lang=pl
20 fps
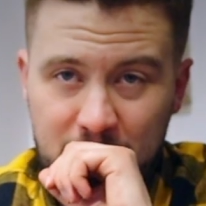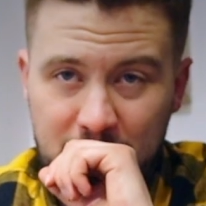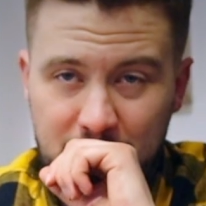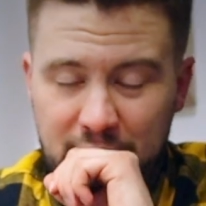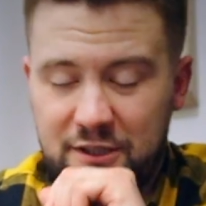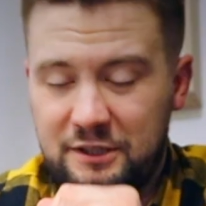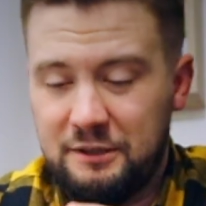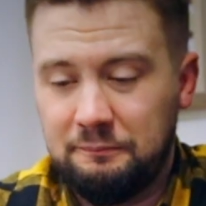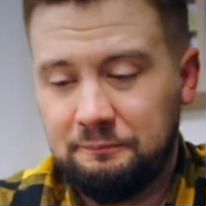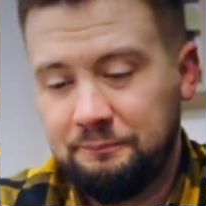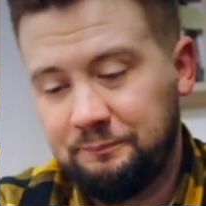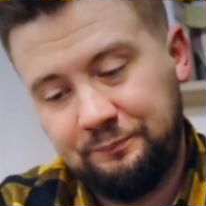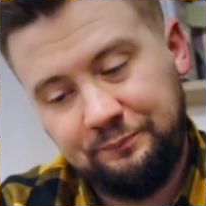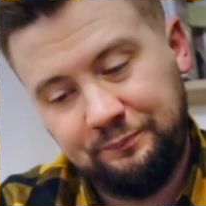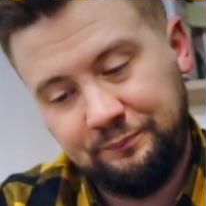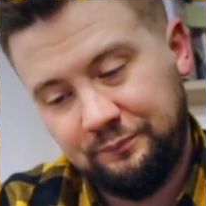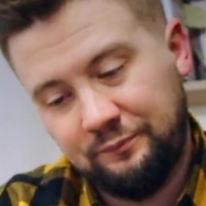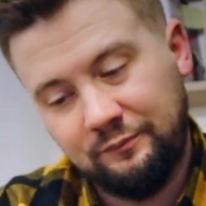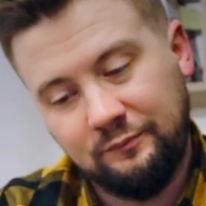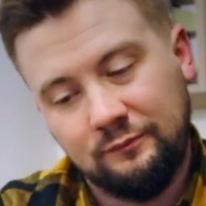Przepraszam.
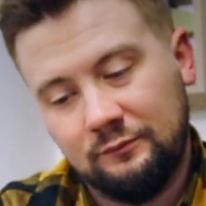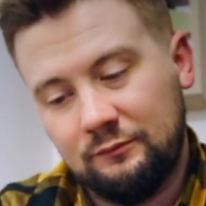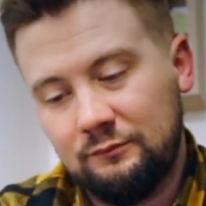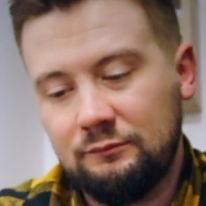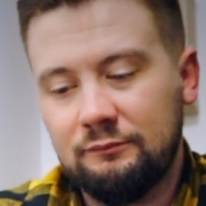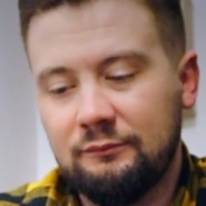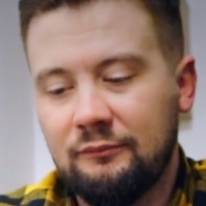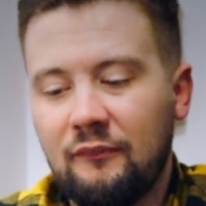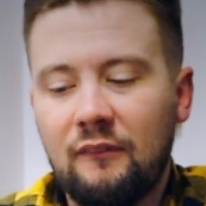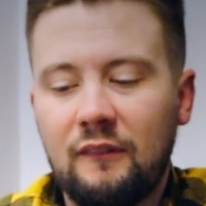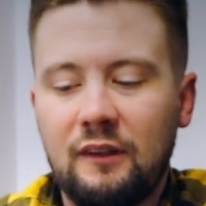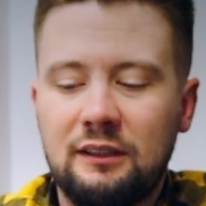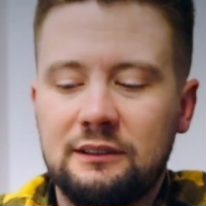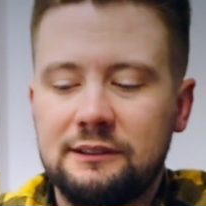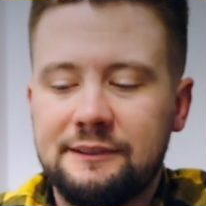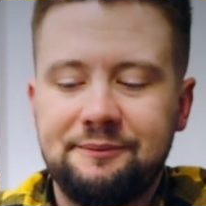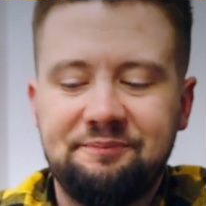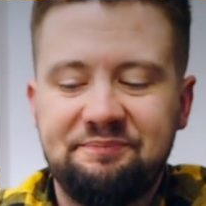Yy,